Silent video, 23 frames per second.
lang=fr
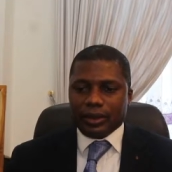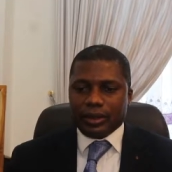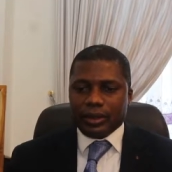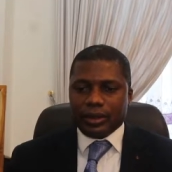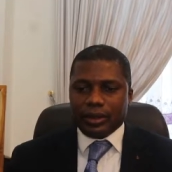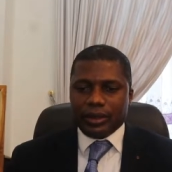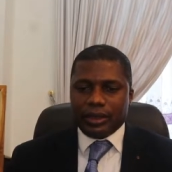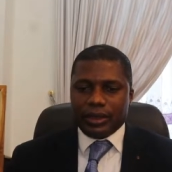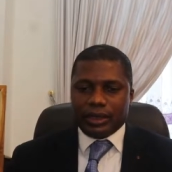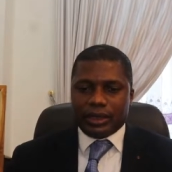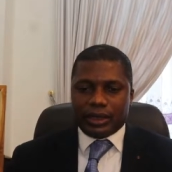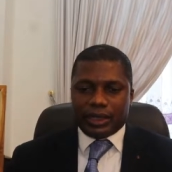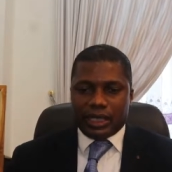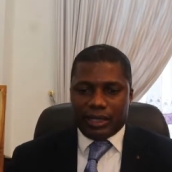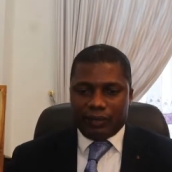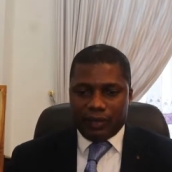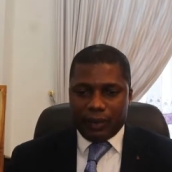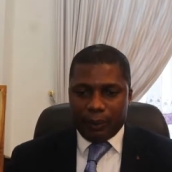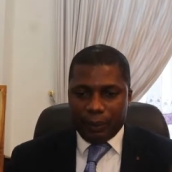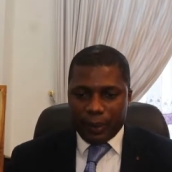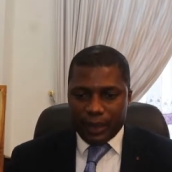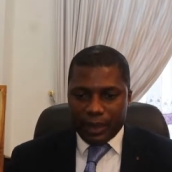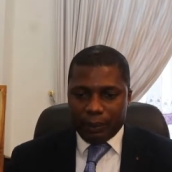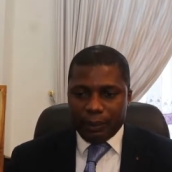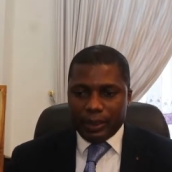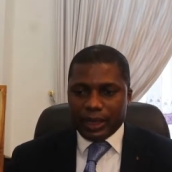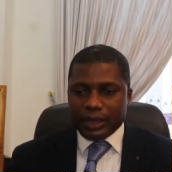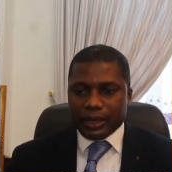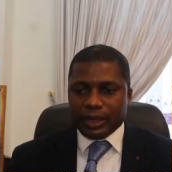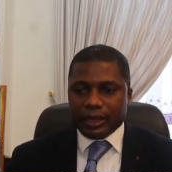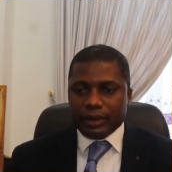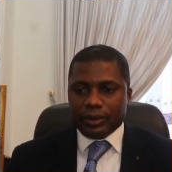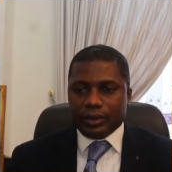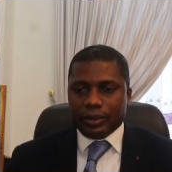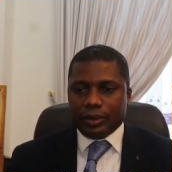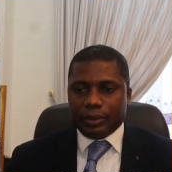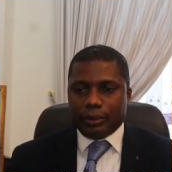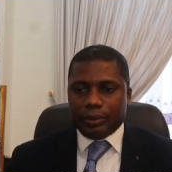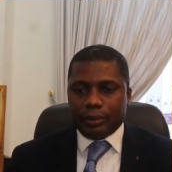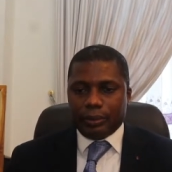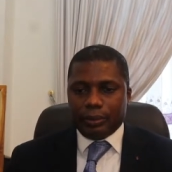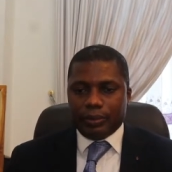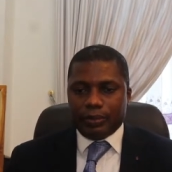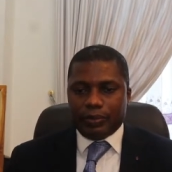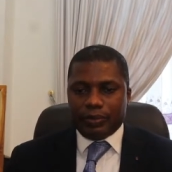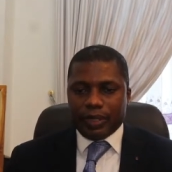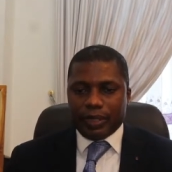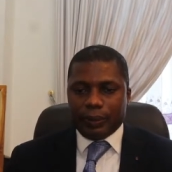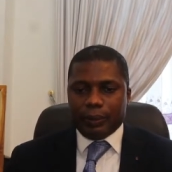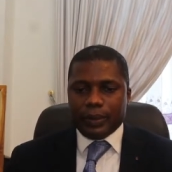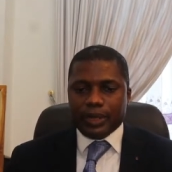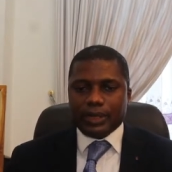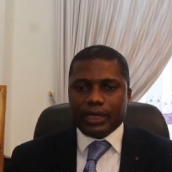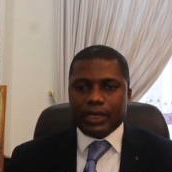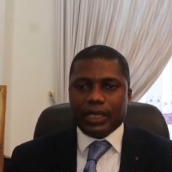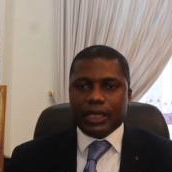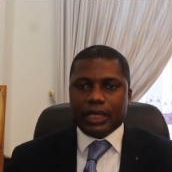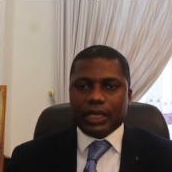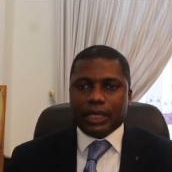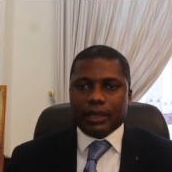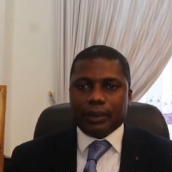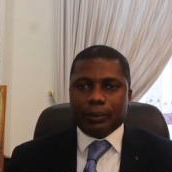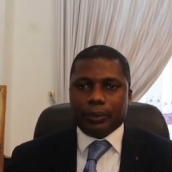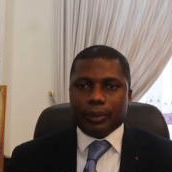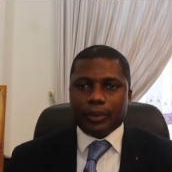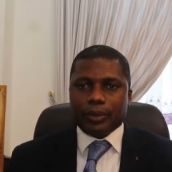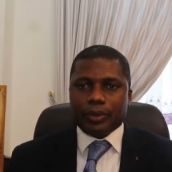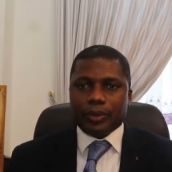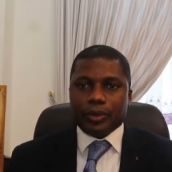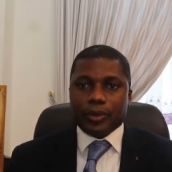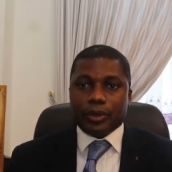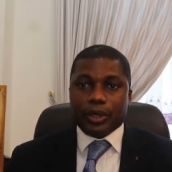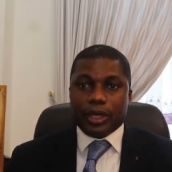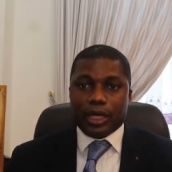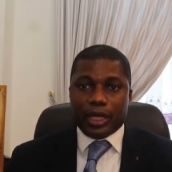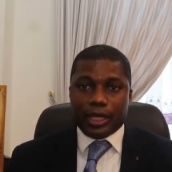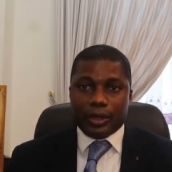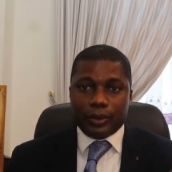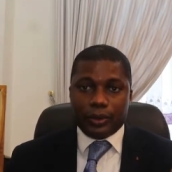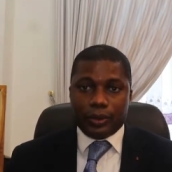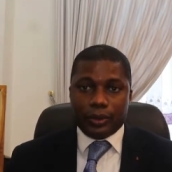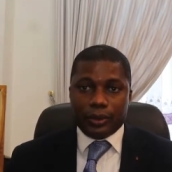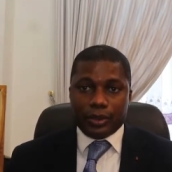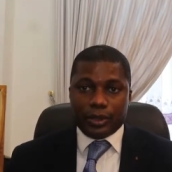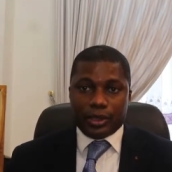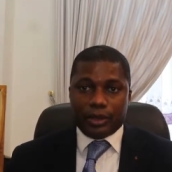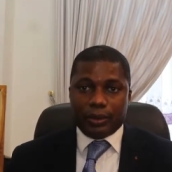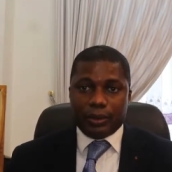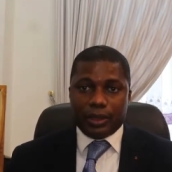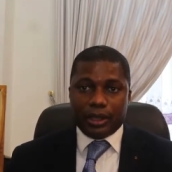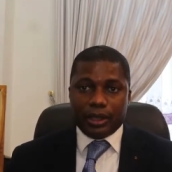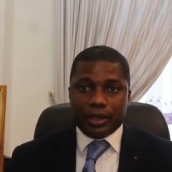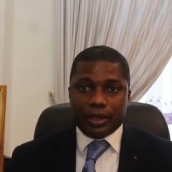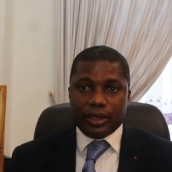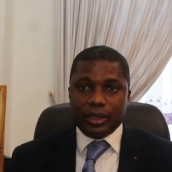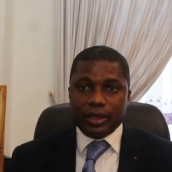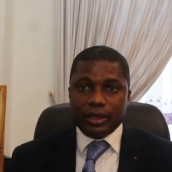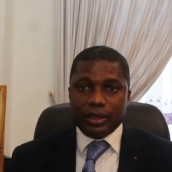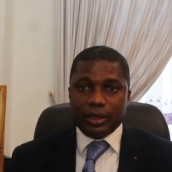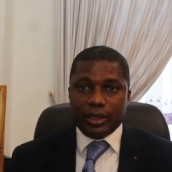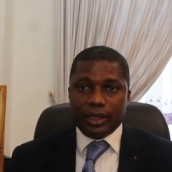Euh, et cela va permettre de faire passer la production à 200 000 tonnes,